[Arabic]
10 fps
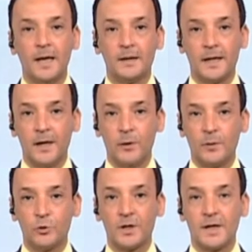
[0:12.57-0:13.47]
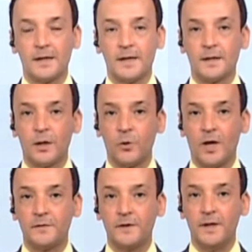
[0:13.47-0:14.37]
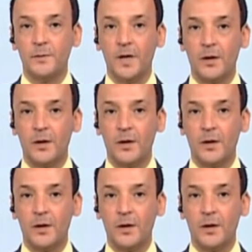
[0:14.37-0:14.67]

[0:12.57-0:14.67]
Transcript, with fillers: تناول مستجدات الأوضاع في ليبيا